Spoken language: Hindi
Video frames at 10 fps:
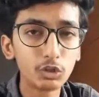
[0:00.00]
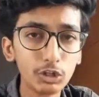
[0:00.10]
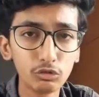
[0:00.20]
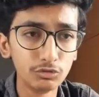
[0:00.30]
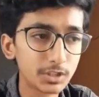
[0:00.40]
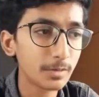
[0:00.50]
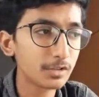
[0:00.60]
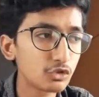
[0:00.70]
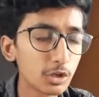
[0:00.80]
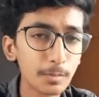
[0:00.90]
तो उसके
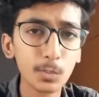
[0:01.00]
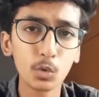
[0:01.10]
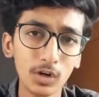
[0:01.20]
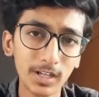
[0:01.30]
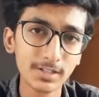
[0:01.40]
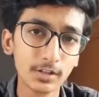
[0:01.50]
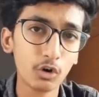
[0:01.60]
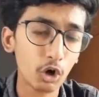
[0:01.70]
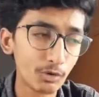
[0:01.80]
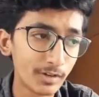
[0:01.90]
बाद जो कि अपने मोनेटाइजेशन
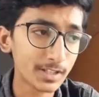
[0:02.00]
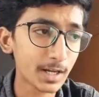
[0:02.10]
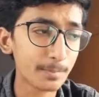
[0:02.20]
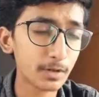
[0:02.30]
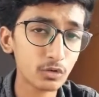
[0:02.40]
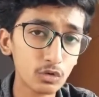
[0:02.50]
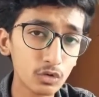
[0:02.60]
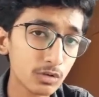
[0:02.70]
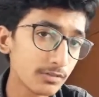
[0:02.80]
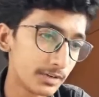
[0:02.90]
ऑन वे तक अपने को
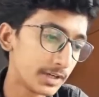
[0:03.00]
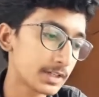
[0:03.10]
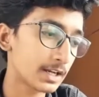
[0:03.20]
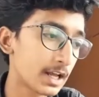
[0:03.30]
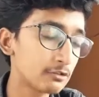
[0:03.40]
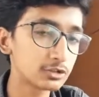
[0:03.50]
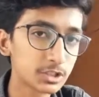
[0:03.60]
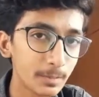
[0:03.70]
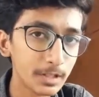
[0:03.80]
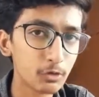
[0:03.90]
वेट करना है
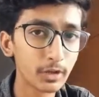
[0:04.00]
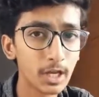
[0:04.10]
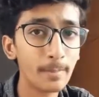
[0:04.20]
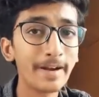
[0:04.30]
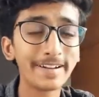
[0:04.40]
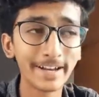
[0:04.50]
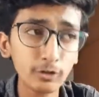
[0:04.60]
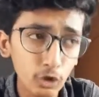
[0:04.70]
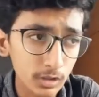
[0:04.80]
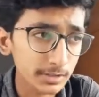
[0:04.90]
उसके बाद होंगे हमारे
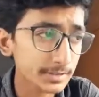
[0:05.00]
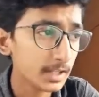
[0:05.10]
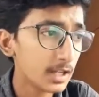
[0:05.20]
टेन डॉलर्स